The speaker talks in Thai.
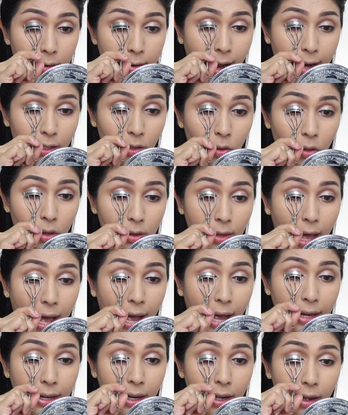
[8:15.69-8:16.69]
ดัดขนตา
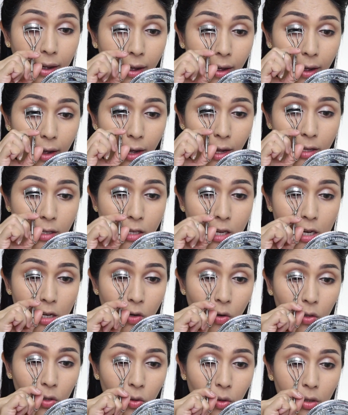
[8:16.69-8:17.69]
นะคะให้ชิด
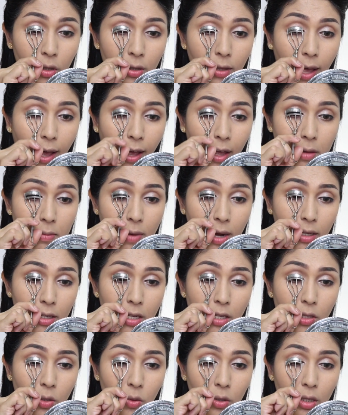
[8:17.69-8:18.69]
โคนขนตาให้มาก
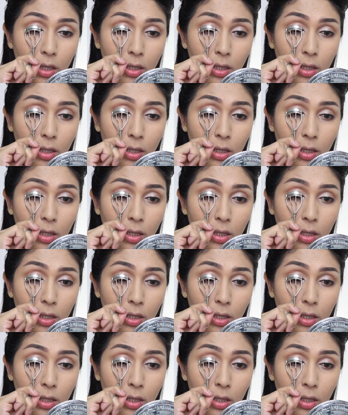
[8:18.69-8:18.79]
ที่สุด